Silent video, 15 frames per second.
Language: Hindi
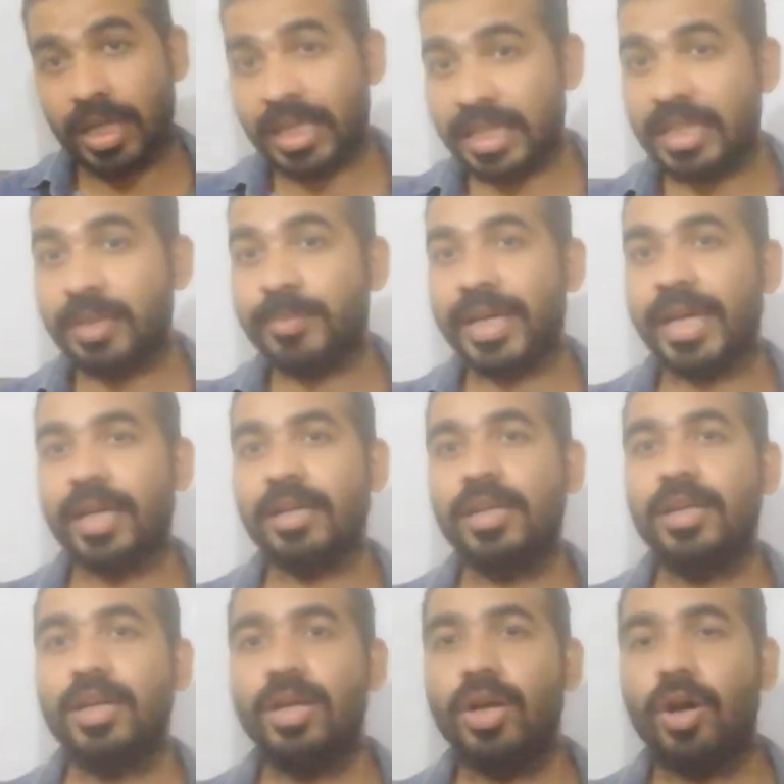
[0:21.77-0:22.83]
हिंदी में है
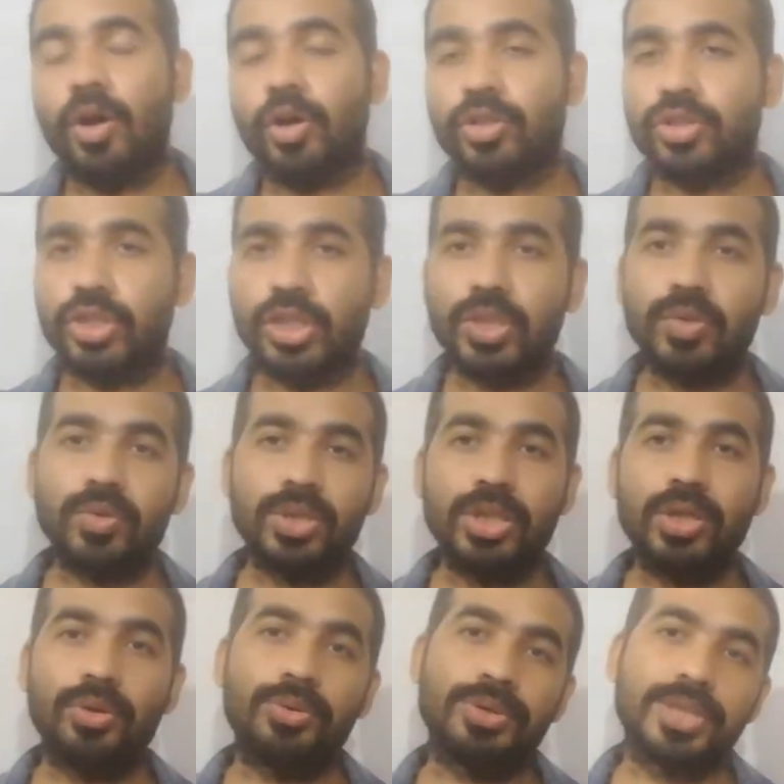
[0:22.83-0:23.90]
और तीनों
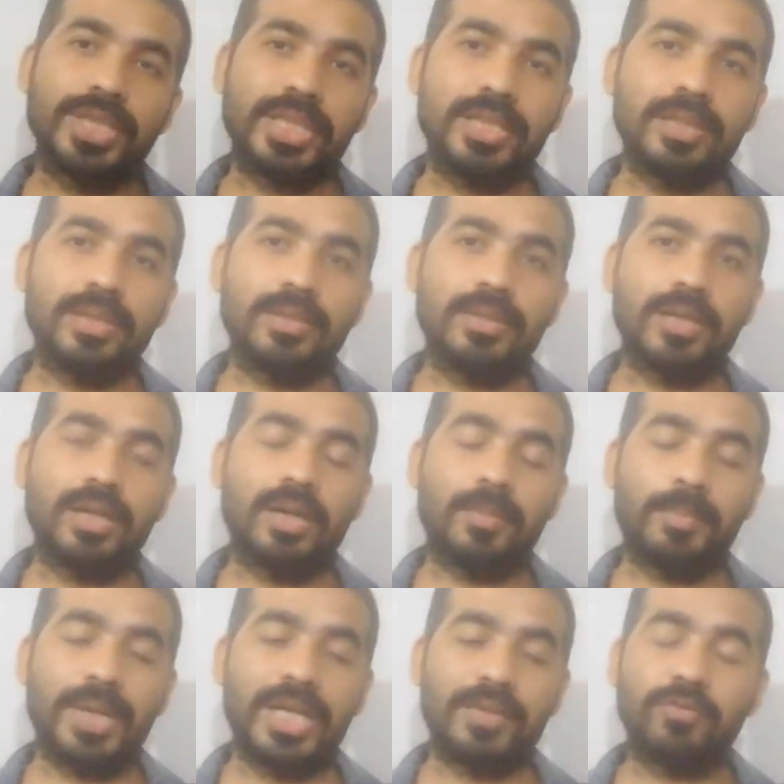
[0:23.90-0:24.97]
ही ओ टी
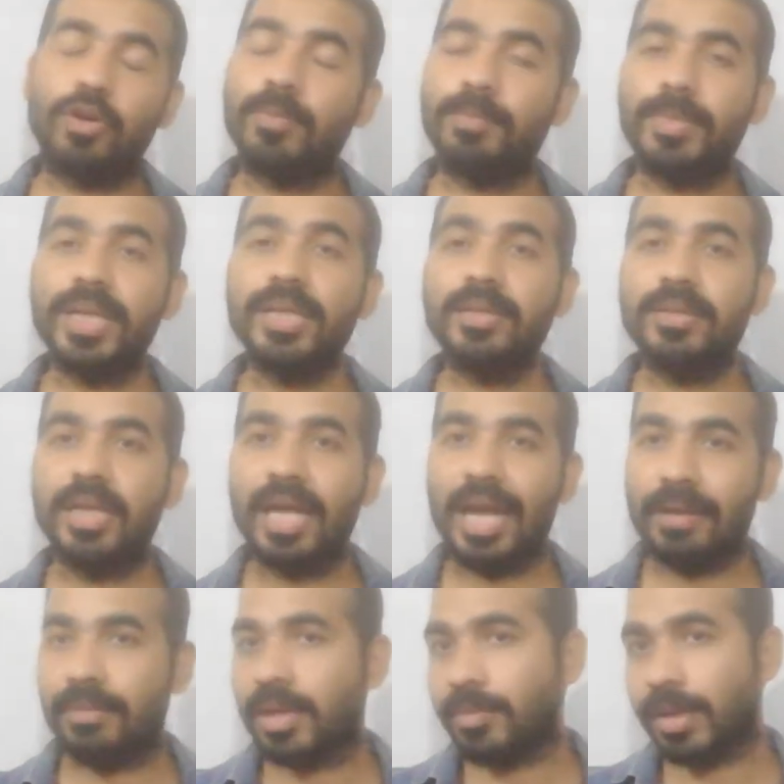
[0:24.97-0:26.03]
प्लेटफॉर्म पर
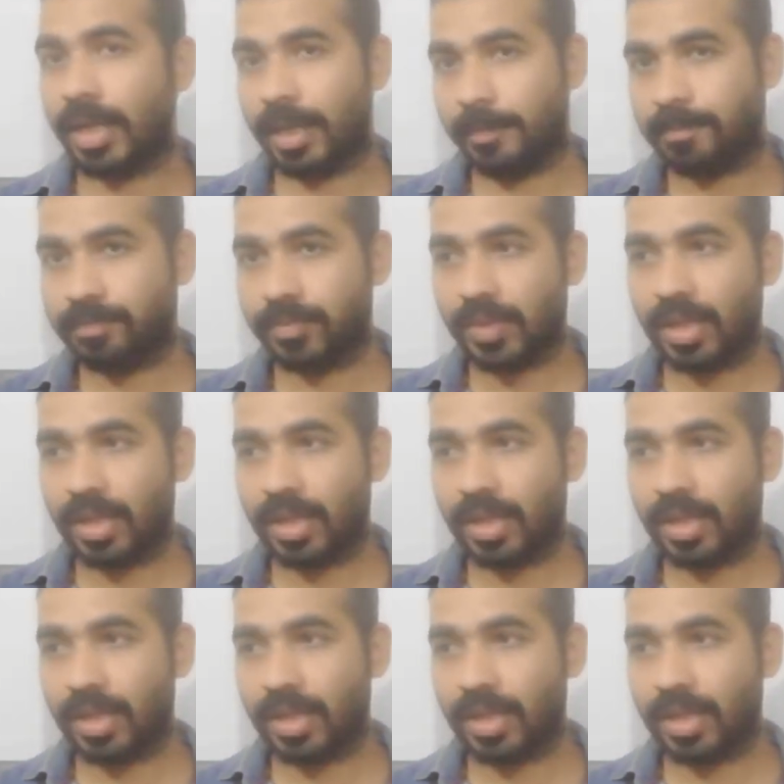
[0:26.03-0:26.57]
अवेलेबल है